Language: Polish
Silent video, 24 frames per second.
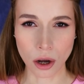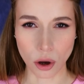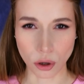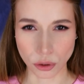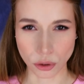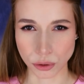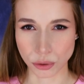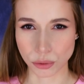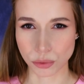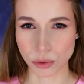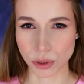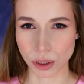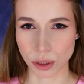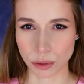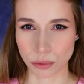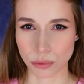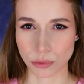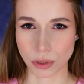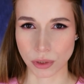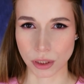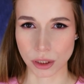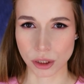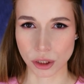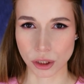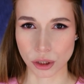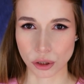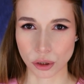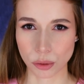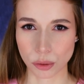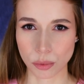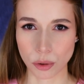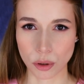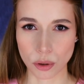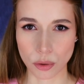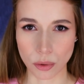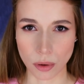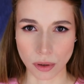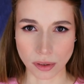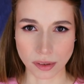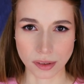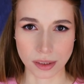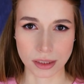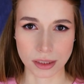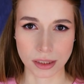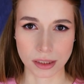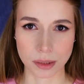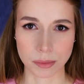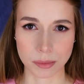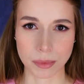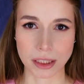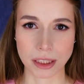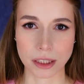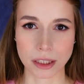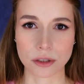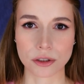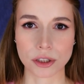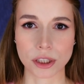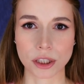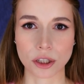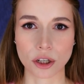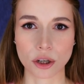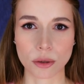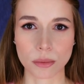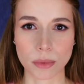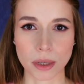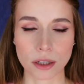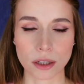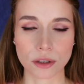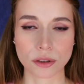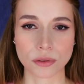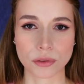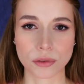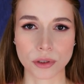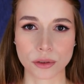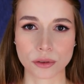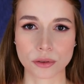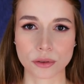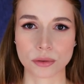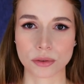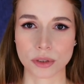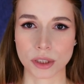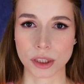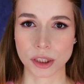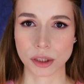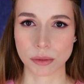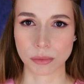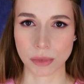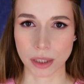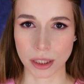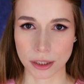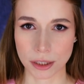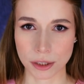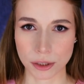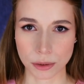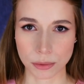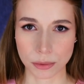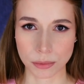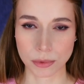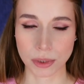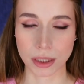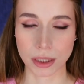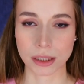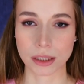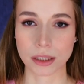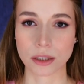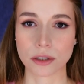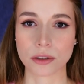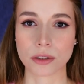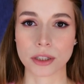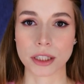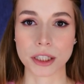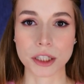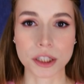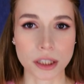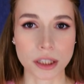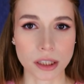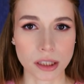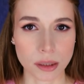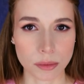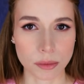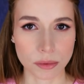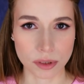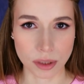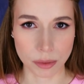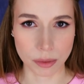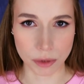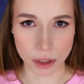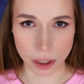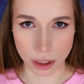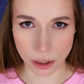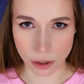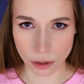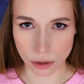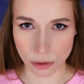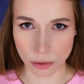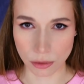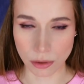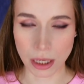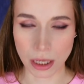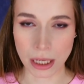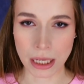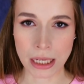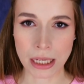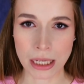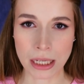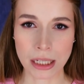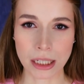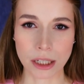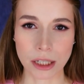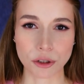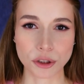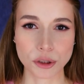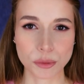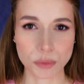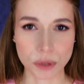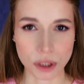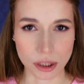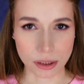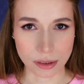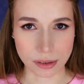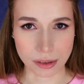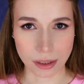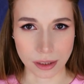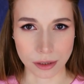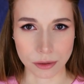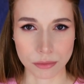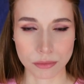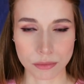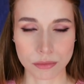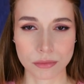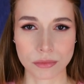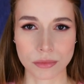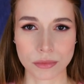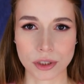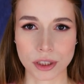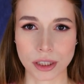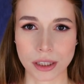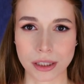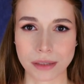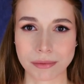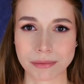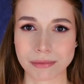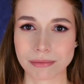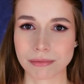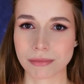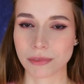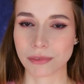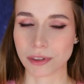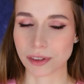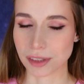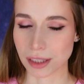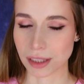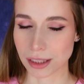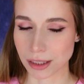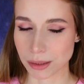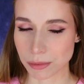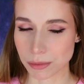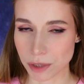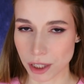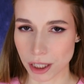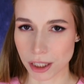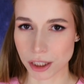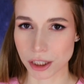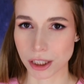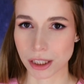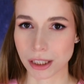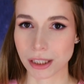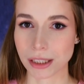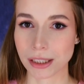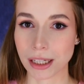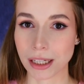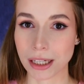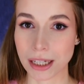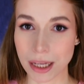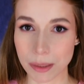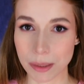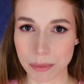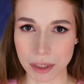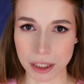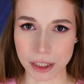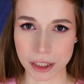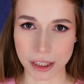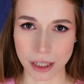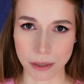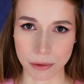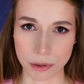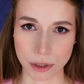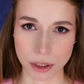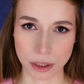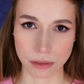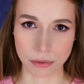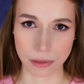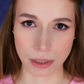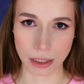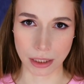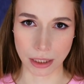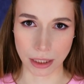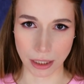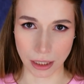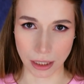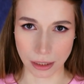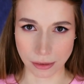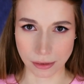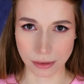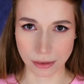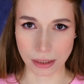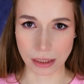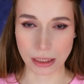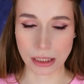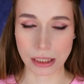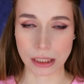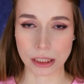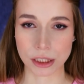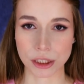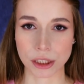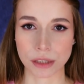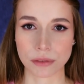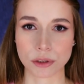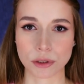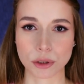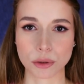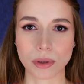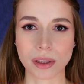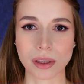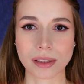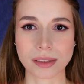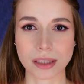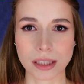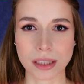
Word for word: Odniósł się również do pogłosek na temat jego rzekomego związku z jej śmiercią. Kategorycznie temu zaprzeczył, choć przyznał, że w ostatnim czasie nie najlepiej działo się w ich relacji i że w dniu jej